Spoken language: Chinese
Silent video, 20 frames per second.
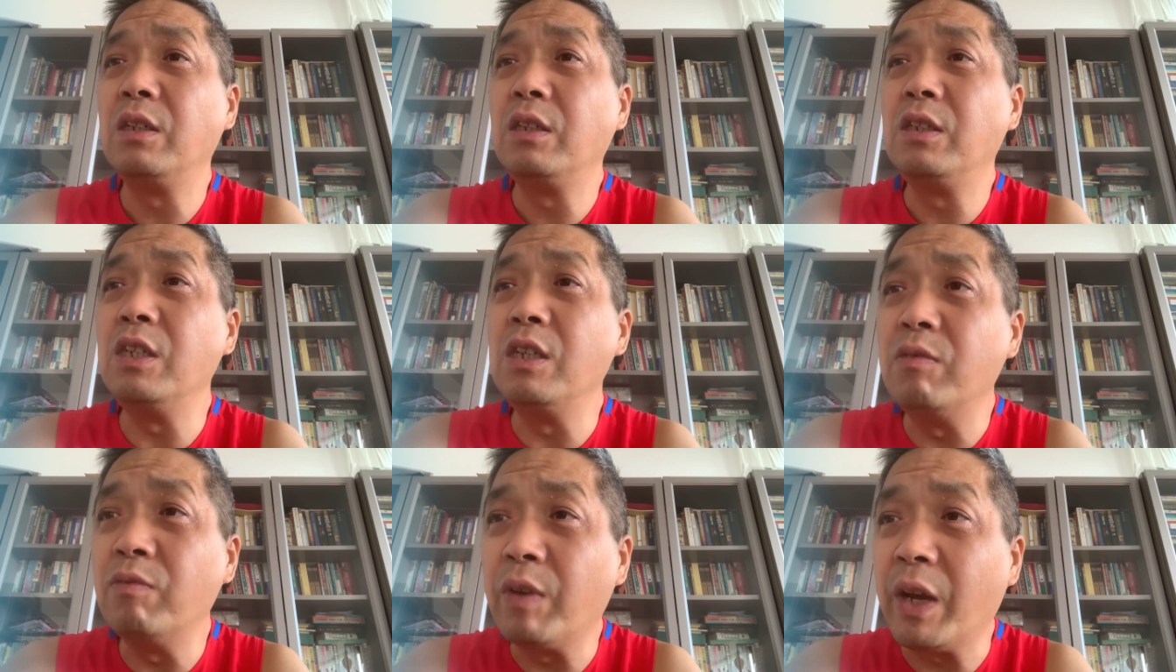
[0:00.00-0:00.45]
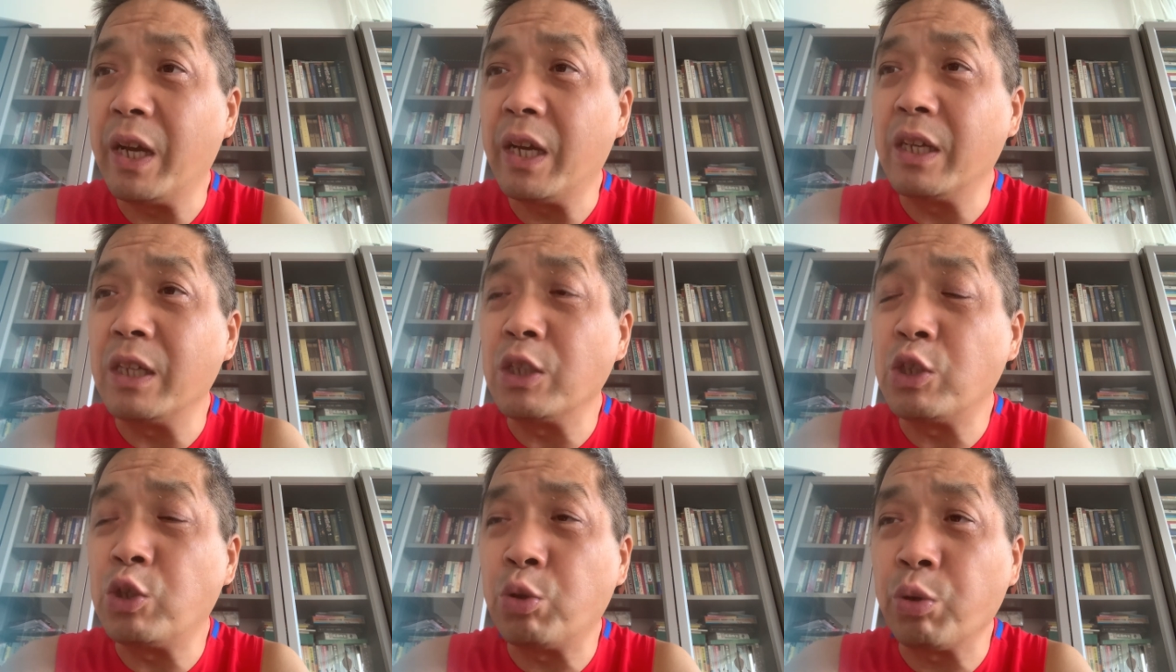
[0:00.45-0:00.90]
因
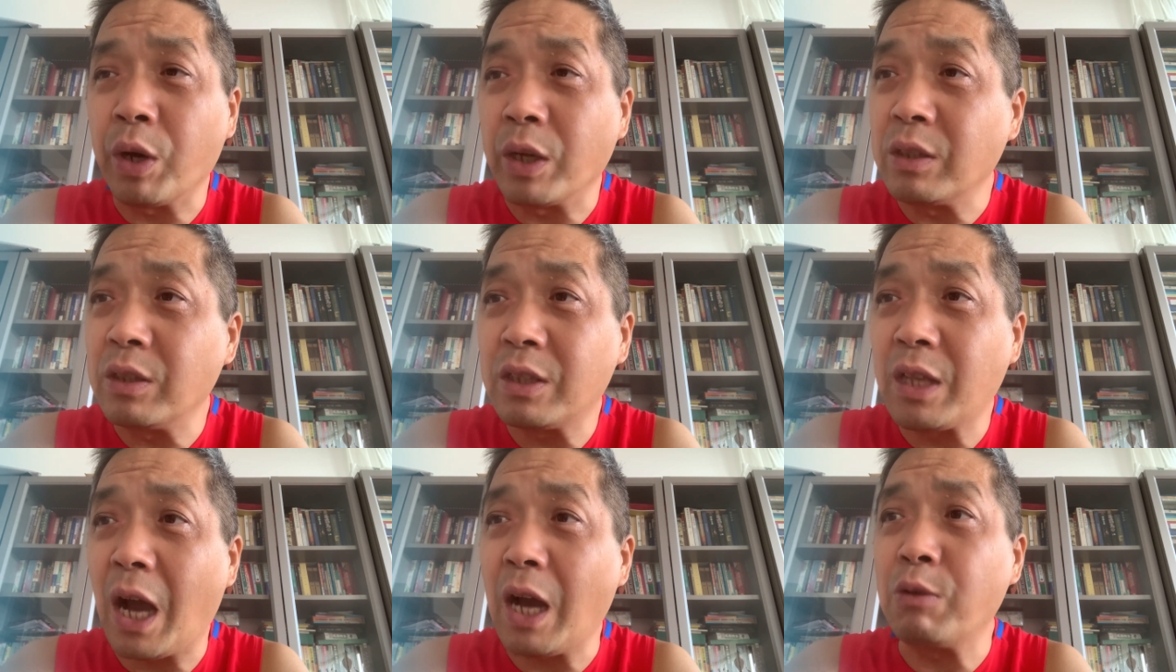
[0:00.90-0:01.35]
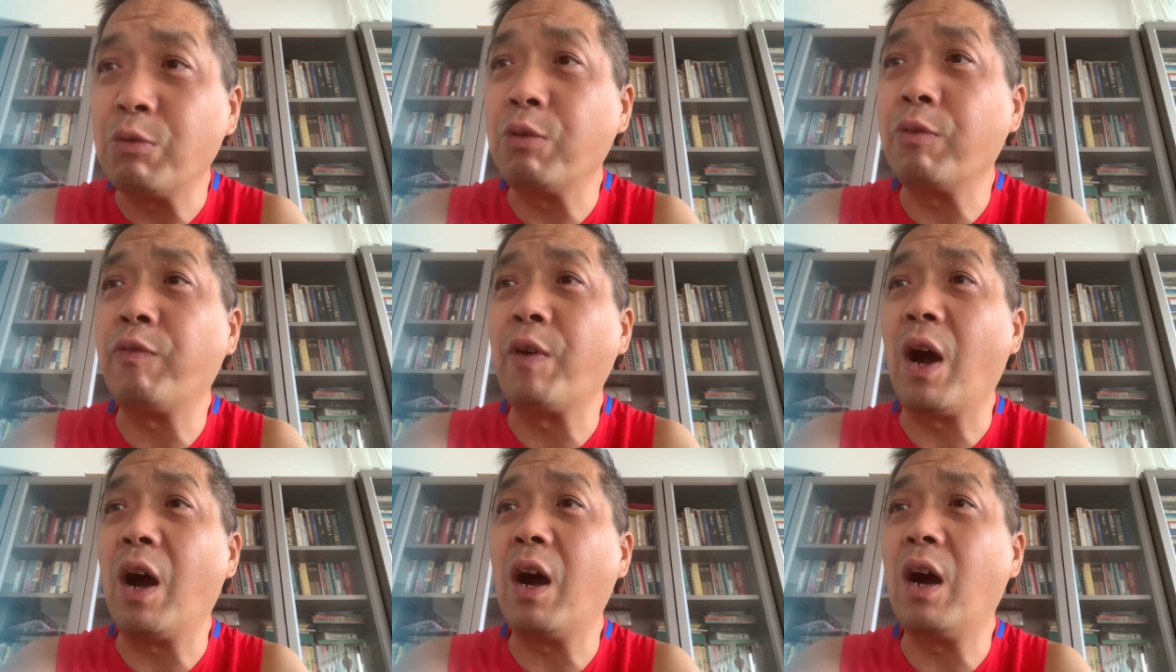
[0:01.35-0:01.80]
为权大于
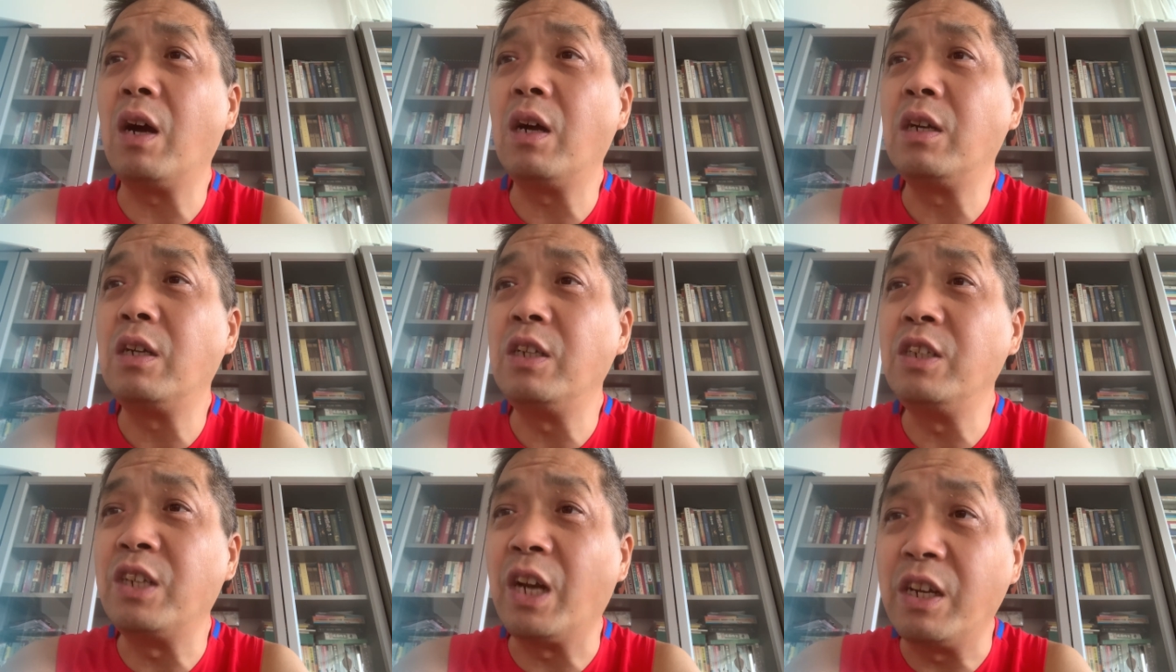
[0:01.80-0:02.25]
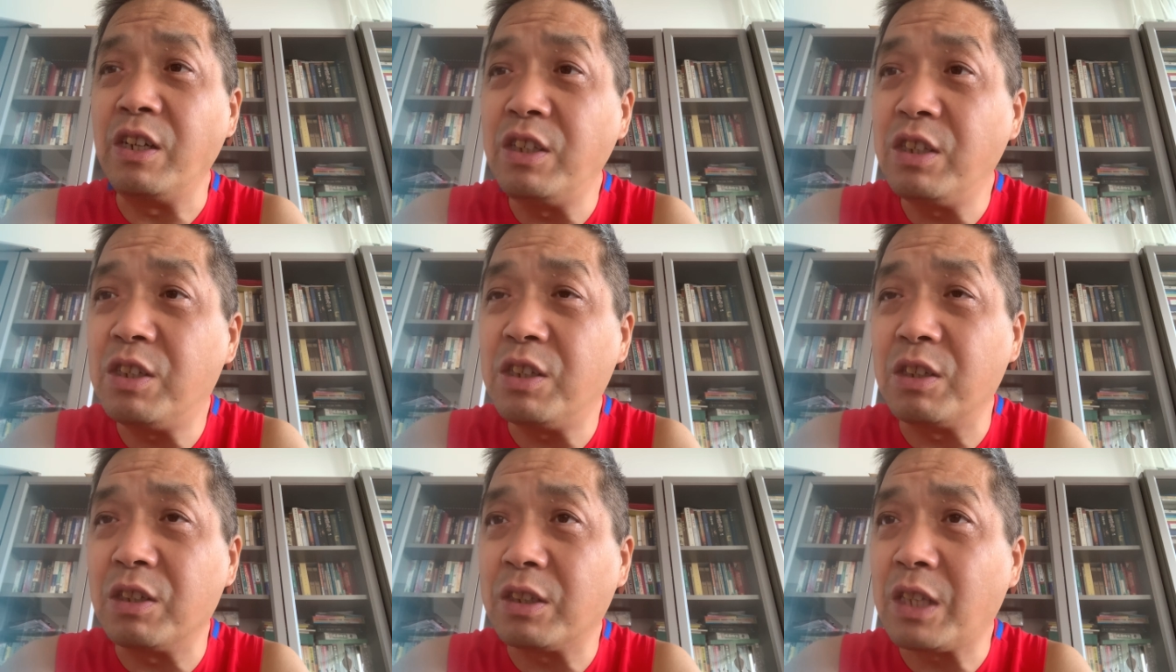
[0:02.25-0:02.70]
法，人
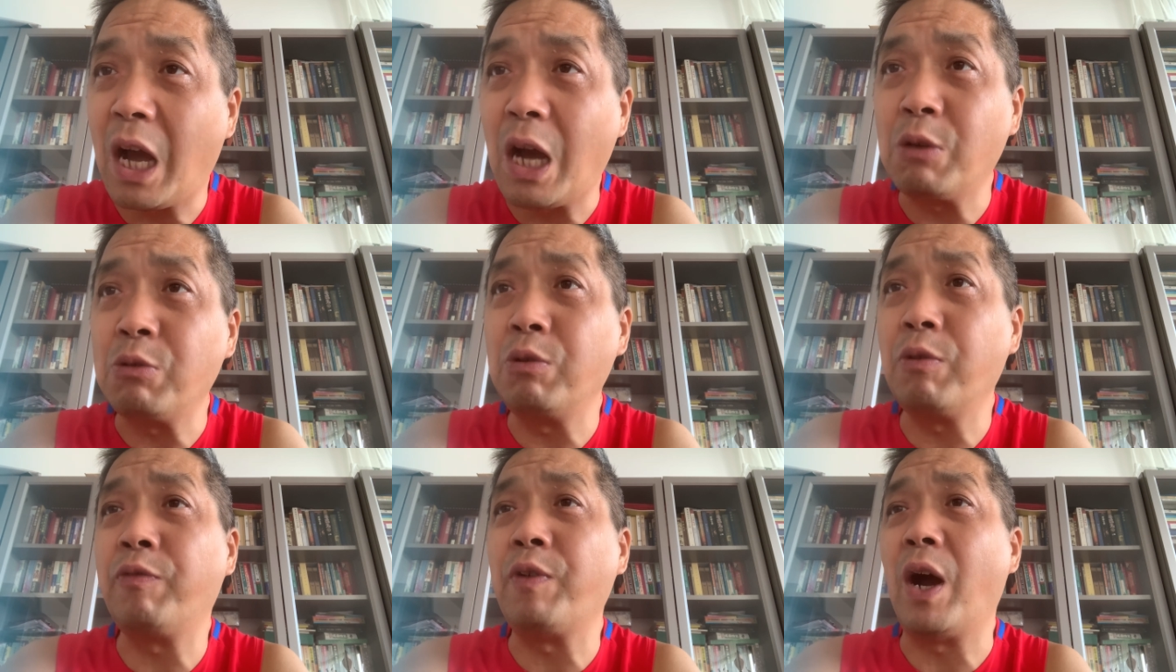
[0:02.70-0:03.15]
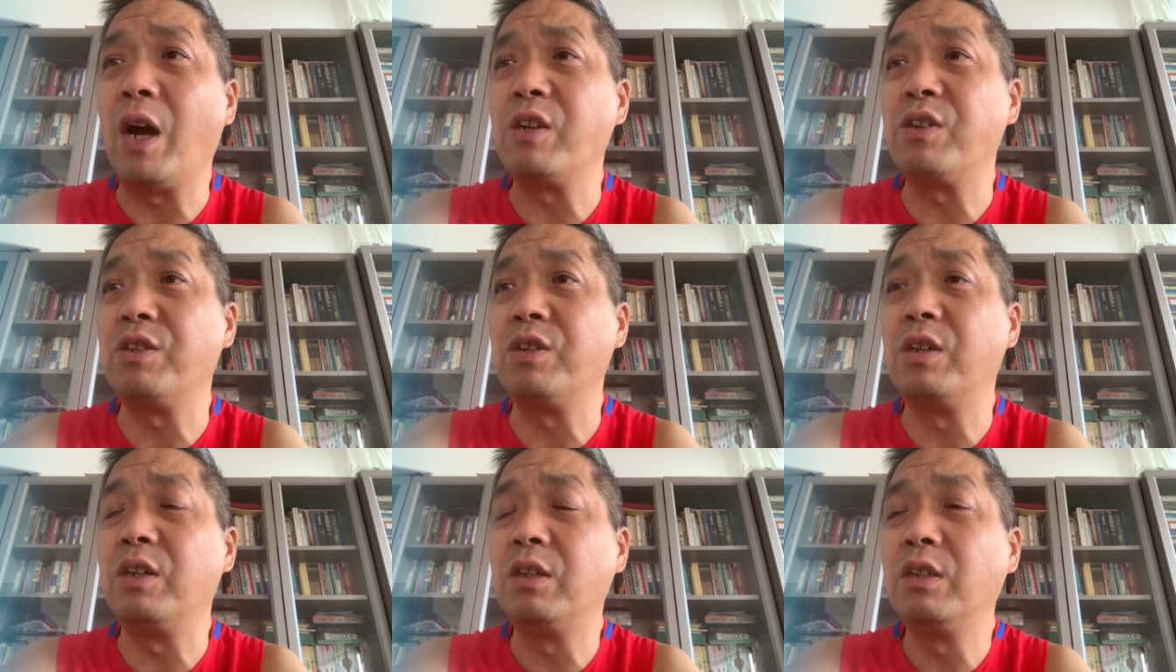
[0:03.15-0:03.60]
治大于法
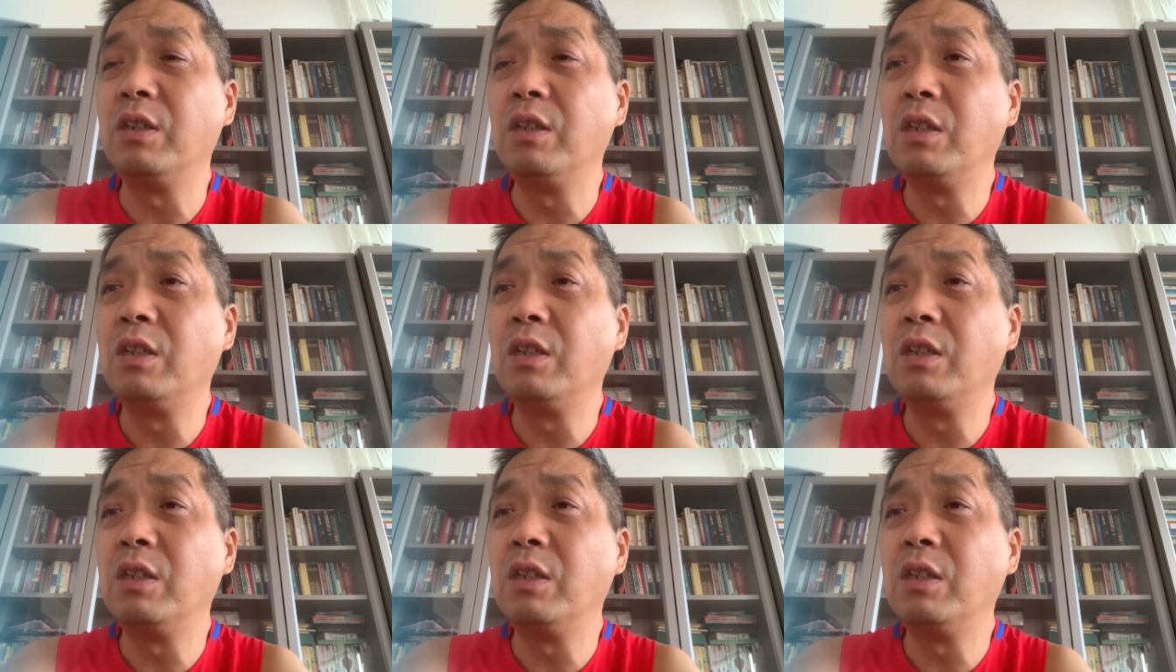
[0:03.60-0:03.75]
治，